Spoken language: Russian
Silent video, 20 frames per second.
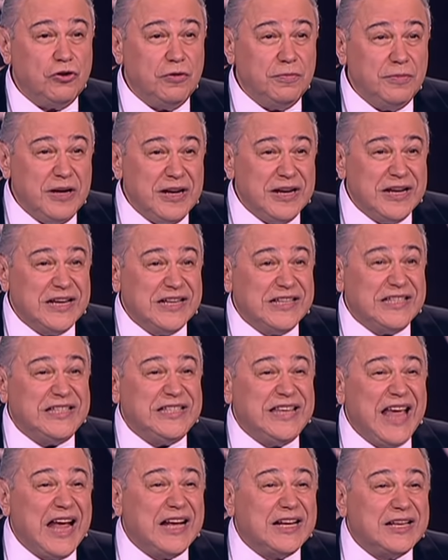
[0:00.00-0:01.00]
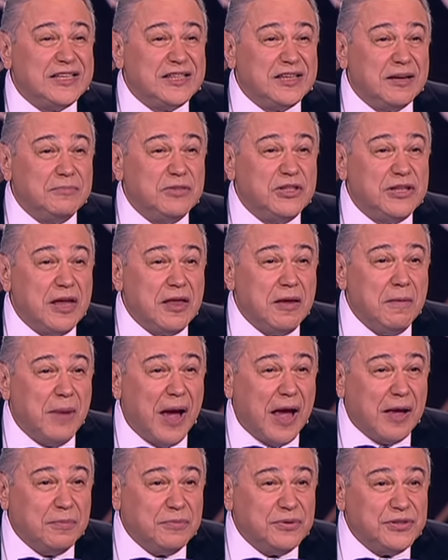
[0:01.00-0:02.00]
что мы сексом
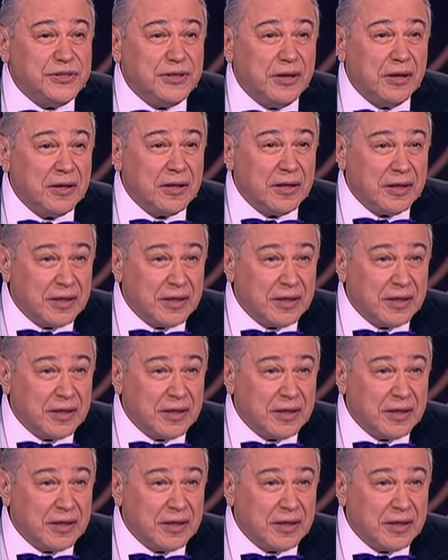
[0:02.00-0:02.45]
занимаемся.